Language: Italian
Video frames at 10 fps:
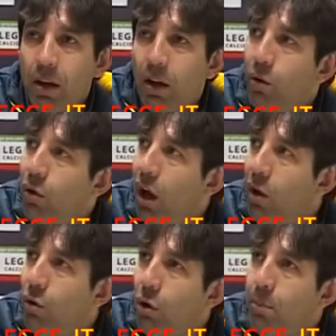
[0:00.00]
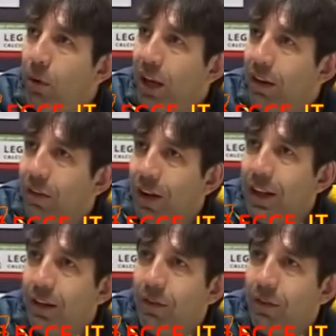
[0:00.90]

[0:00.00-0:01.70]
è un, è un gruppo che va,